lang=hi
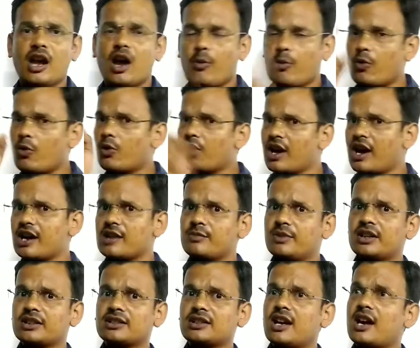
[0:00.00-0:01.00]
वो उड़ान
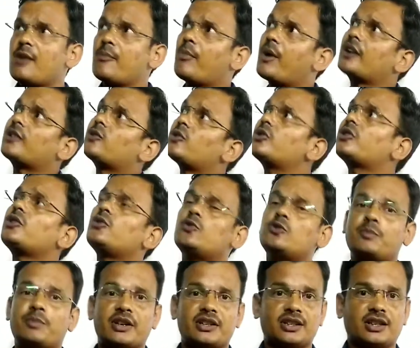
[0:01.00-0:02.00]
भरता है बादलों के
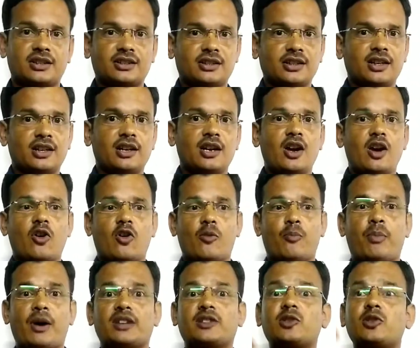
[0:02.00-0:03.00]
ऊपर जाता है और
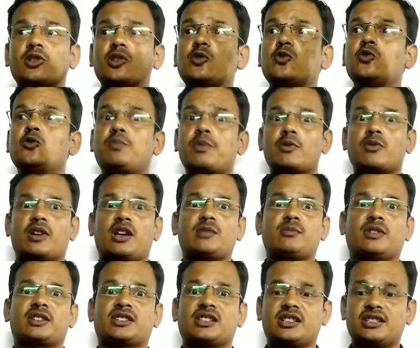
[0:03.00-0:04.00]
बादलों के ऊपर उड़ान
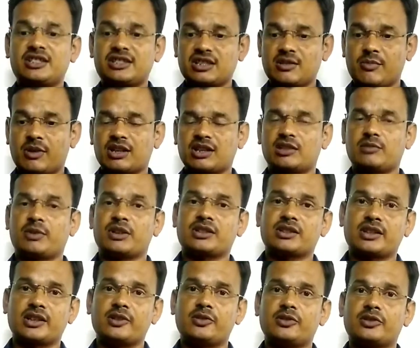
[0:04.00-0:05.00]
भरता है नीचे बादल बस
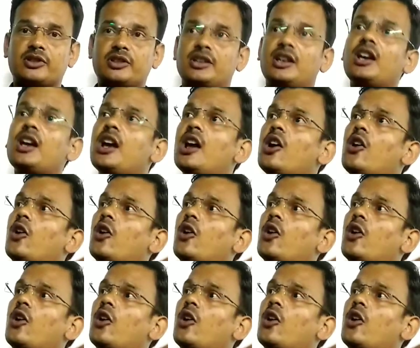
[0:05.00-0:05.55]
रहे होते हैं